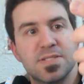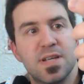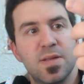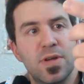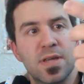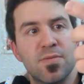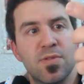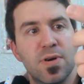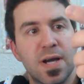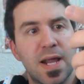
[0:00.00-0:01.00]
más sale por aquí?
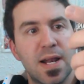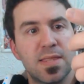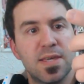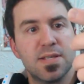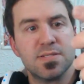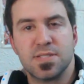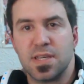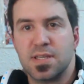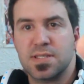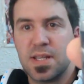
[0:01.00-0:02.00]
Bueno, Garland, ¿eh?
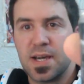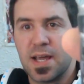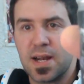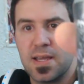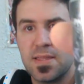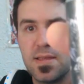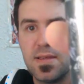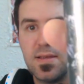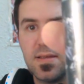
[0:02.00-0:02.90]
Sí, sale Garland.